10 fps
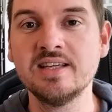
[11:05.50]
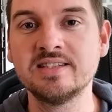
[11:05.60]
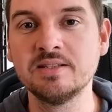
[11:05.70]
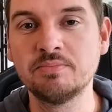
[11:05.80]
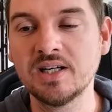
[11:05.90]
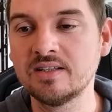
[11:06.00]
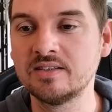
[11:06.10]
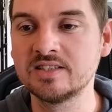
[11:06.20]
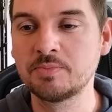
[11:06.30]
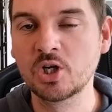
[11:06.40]
Et c'est pas,
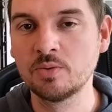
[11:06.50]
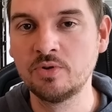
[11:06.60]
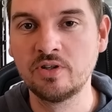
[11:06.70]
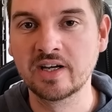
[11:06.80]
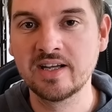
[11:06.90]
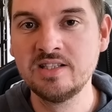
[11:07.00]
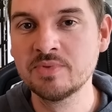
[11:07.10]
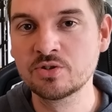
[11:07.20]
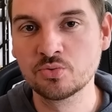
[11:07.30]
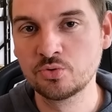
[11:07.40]
euh, c'est pas comme euh,
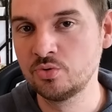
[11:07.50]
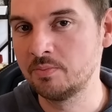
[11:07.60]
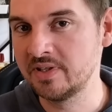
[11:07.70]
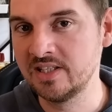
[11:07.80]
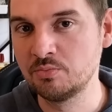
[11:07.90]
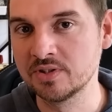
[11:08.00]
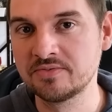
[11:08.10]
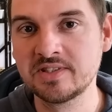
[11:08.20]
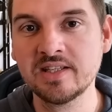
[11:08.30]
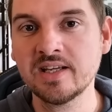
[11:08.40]
réanimation où tu dois payer des points de
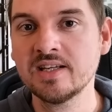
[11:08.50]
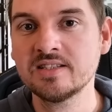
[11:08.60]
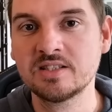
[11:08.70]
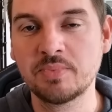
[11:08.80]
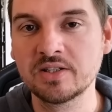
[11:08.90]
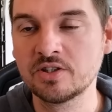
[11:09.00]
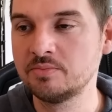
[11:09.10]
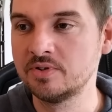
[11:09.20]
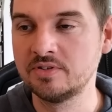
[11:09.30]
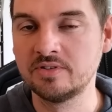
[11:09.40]
vie, c'est pas
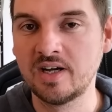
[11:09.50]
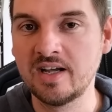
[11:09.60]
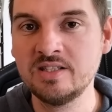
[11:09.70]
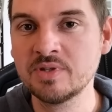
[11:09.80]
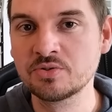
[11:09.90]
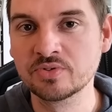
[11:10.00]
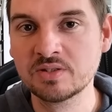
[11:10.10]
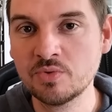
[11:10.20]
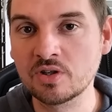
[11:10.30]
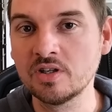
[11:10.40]
comme euh, animation des
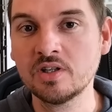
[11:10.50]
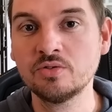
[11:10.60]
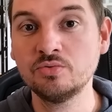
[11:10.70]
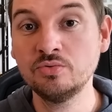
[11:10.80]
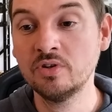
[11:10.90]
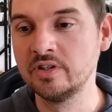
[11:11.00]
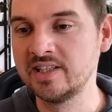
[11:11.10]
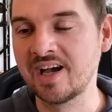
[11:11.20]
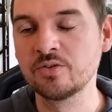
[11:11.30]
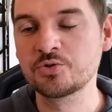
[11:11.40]
morts où il
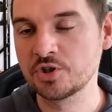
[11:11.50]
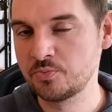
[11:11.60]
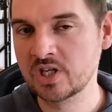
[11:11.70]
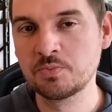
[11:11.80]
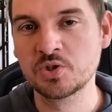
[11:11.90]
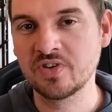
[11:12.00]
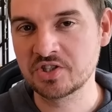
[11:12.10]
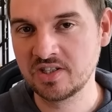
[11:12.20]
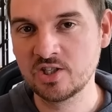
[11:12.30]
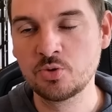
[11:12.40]
y a un enchantement qui peut se faire
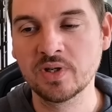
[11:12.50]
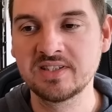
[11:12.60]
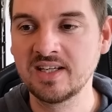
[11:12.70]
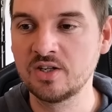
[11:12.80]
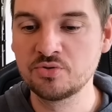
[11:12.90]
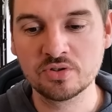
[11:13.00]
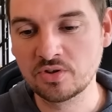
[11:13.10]
gérer, tu perds tes créatures.